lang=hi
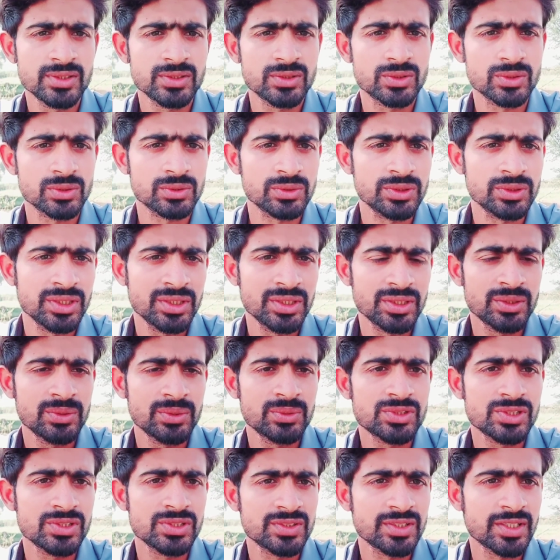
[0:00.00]
तो नई न्यू
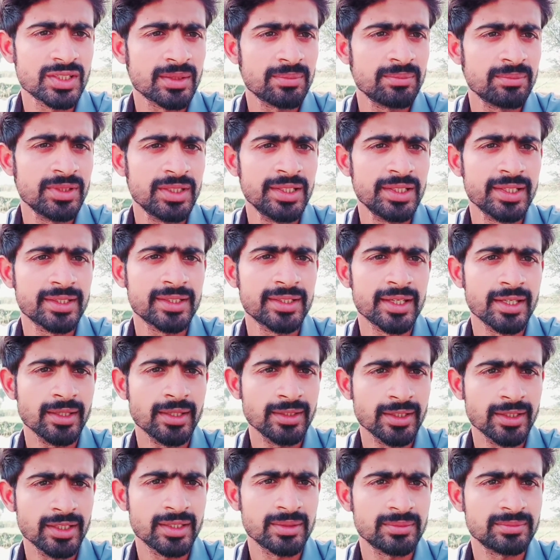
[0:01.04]
चीज़ें हम भी लेके
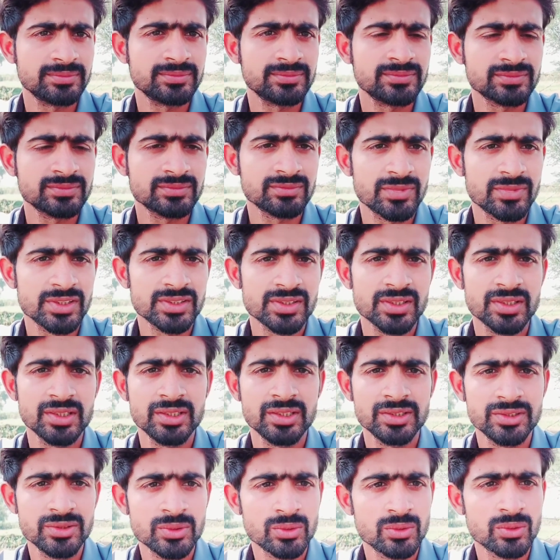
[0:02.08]
आएंगे हम
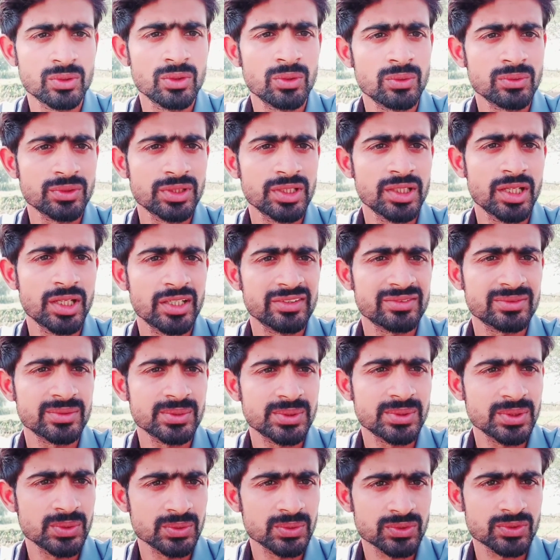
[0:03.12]
बेसिकली जो गांव की लाइफ
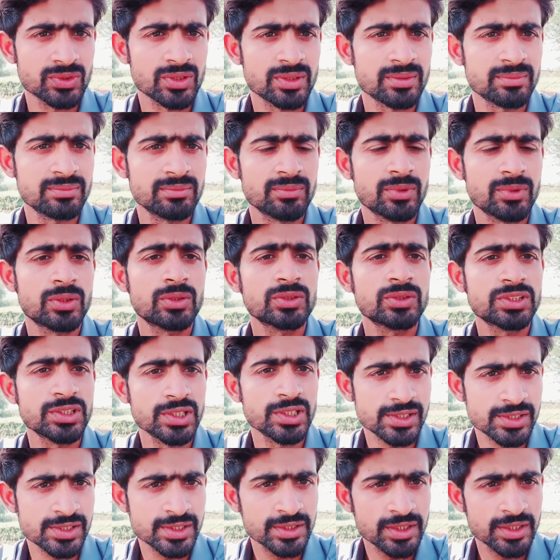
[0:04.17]
होती है उसको हम बहुत ही
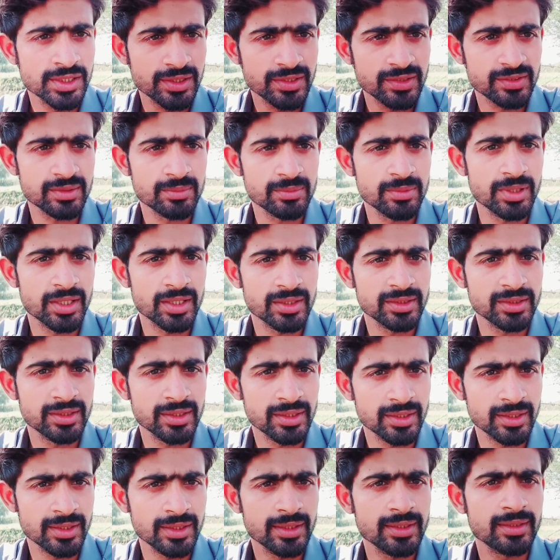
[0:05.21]
अच्छे तरीके से बयान
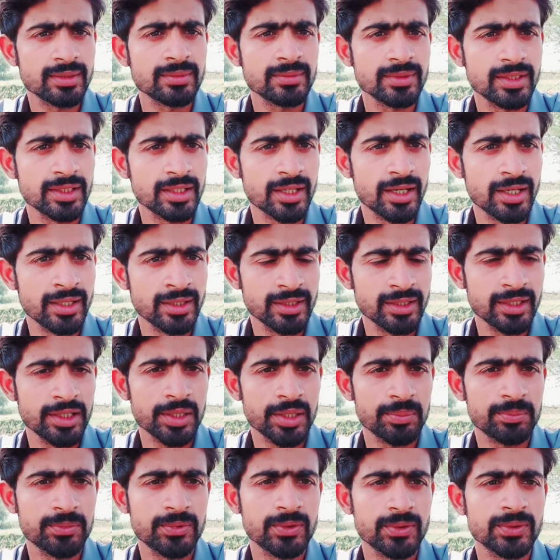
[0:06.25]
करेंगे दिखाएंगे
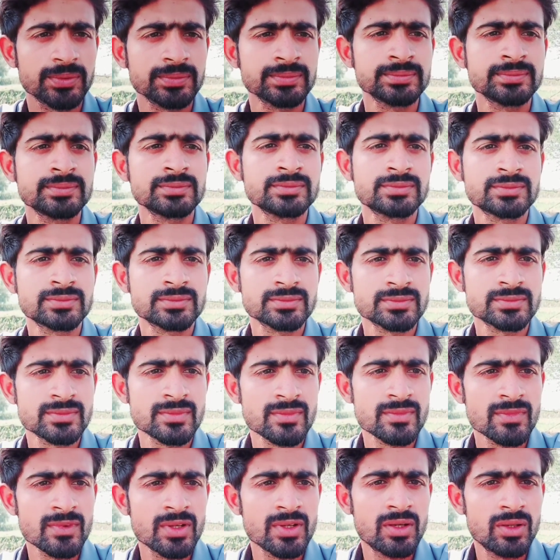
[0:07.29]
आपको
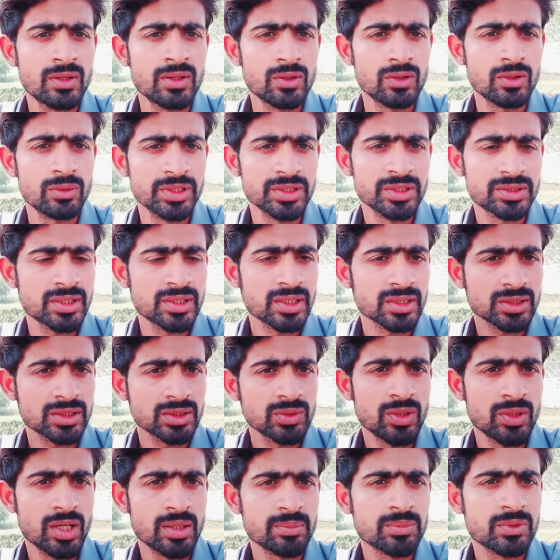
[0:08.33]
उम्मीद करता
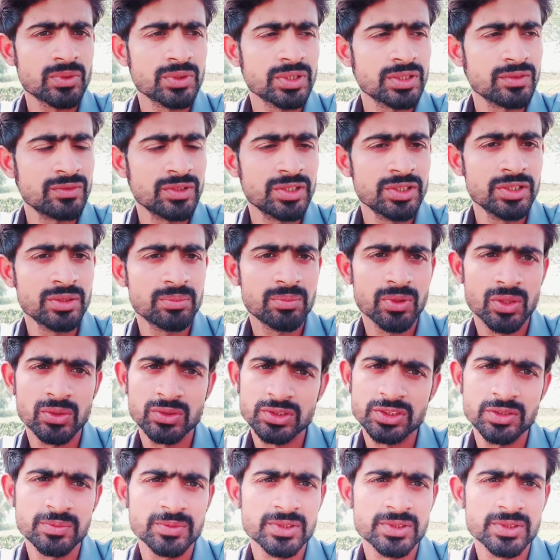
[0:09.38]
हूँ आपको ये वीडियो बहुत ही